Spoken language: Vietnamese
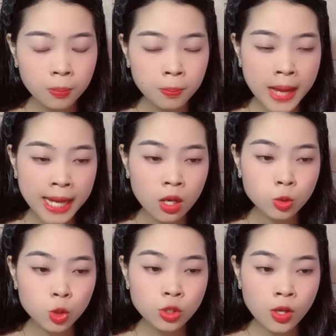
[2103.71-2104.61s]
Bà không
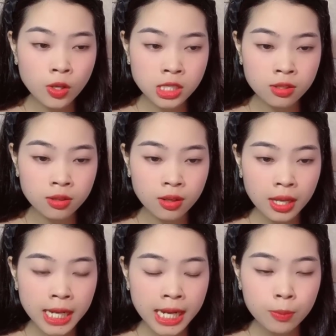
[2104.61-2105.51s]
chút do dự,
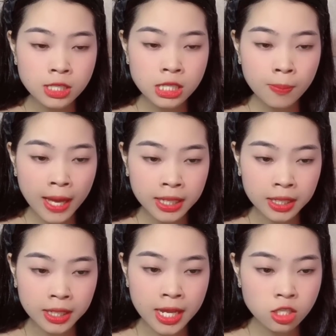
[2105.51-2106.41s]
ném một sấp ảnh
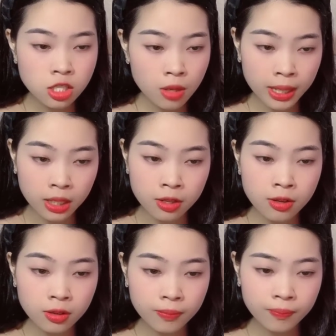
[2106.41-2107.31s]
đến trước mặt Đức.